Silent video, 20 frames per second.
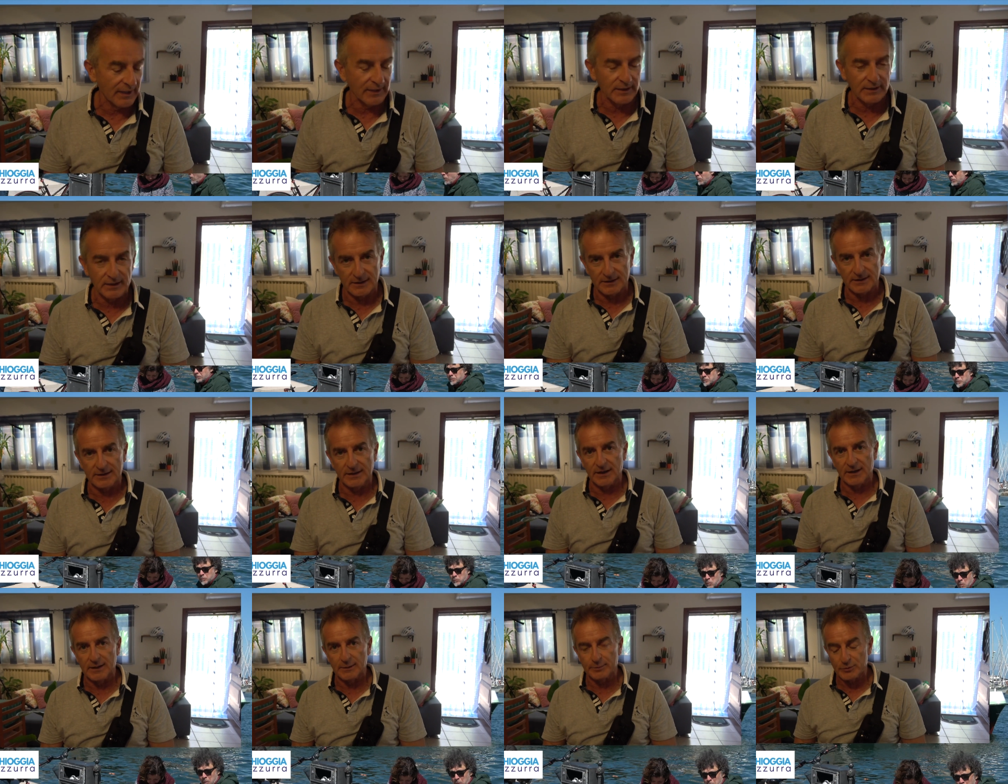a,
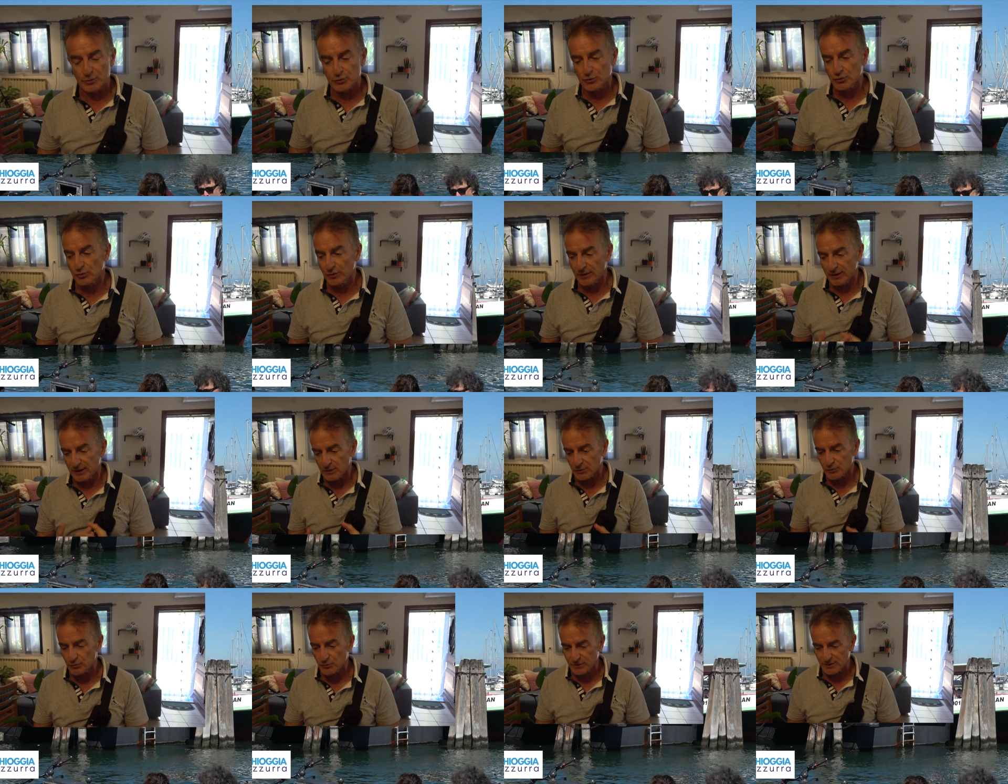alle persone che
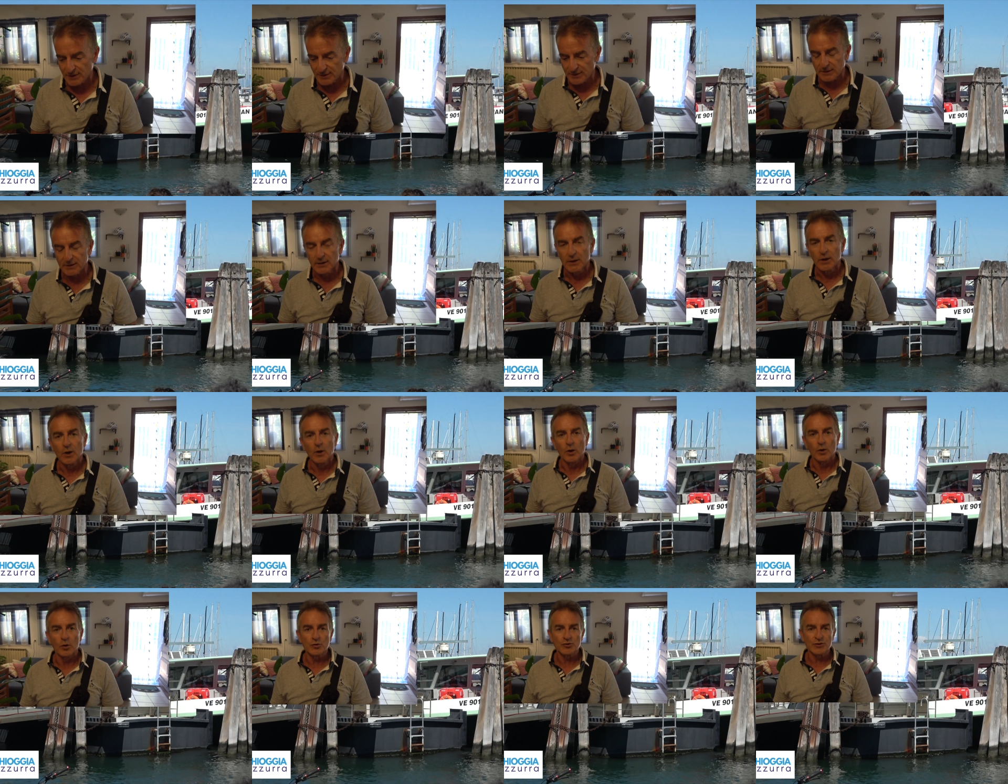sono state
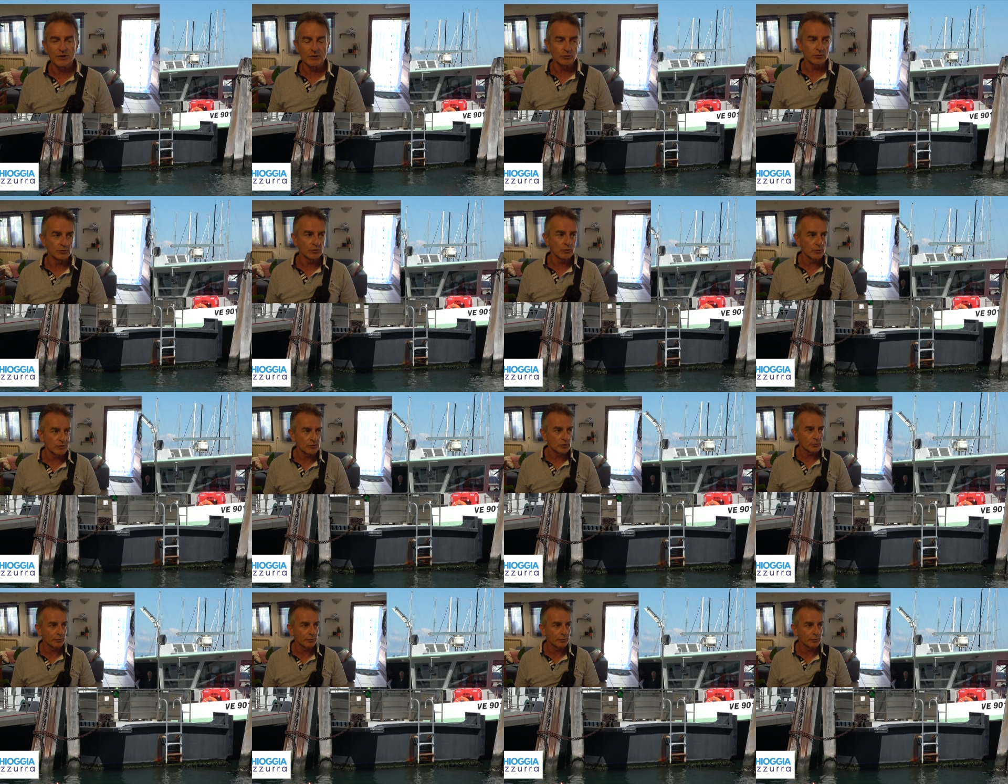oggetto di questo